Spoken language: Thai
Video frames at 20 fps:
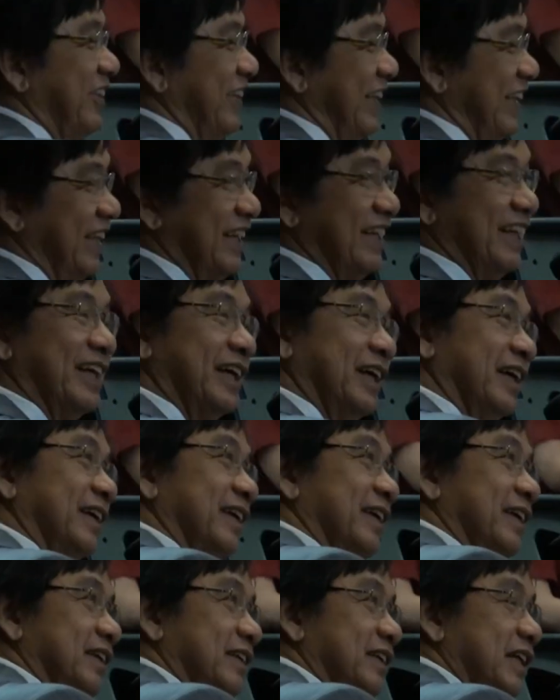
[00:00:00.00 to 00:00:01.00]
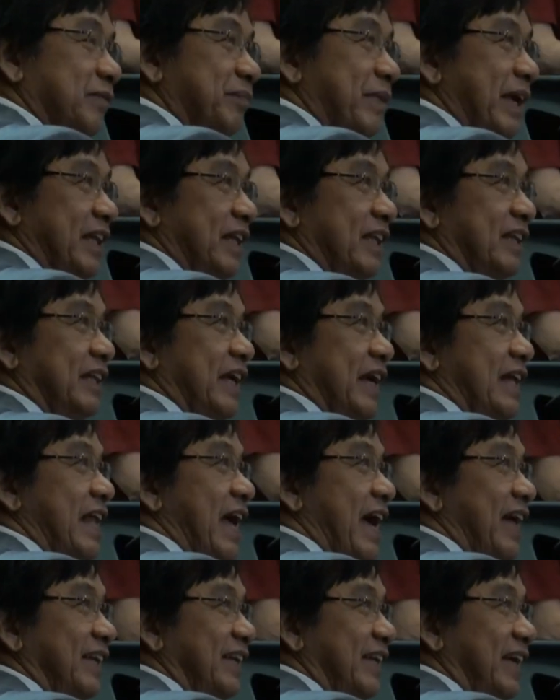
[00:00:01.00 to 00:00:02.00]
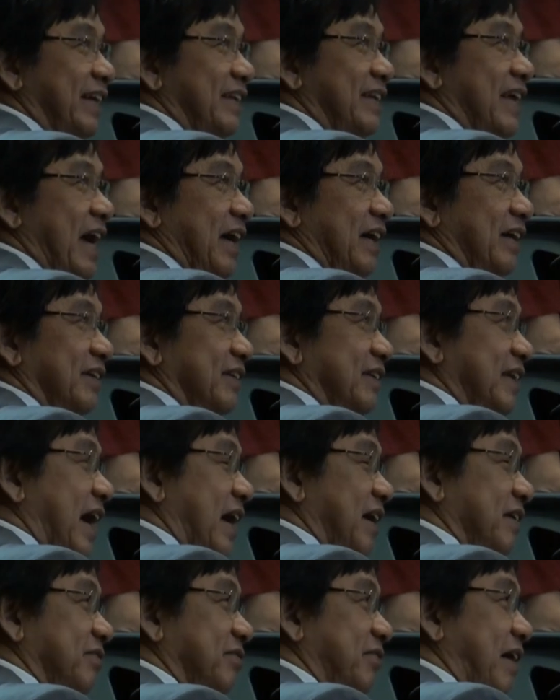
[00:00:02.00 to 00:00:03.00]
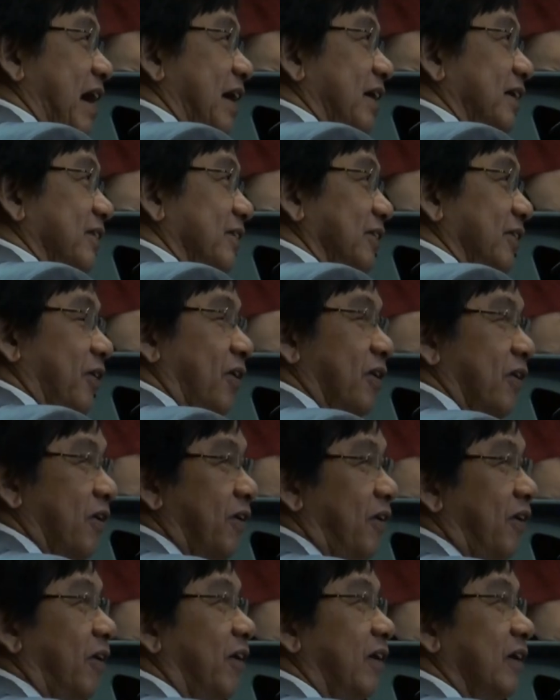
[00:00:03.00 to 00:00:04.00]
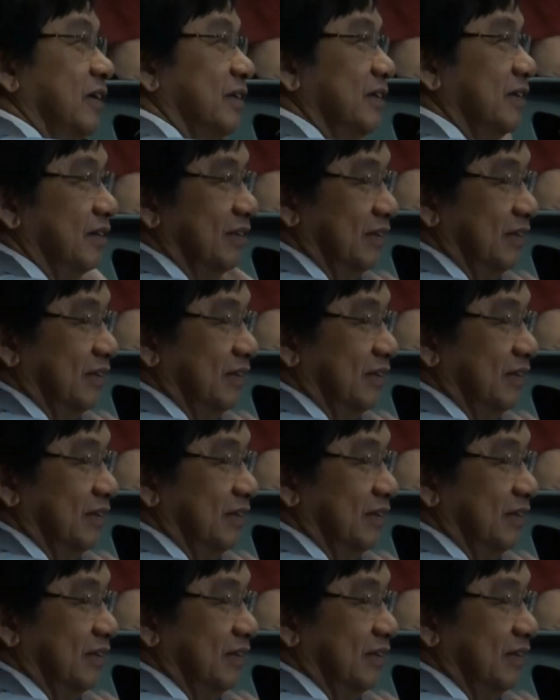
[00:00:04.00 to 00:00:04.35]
ลาพวกเราอีกนิดหนึ่งเรื่อง Made in Thailand เนี่ยอยากอยากฝากกรออ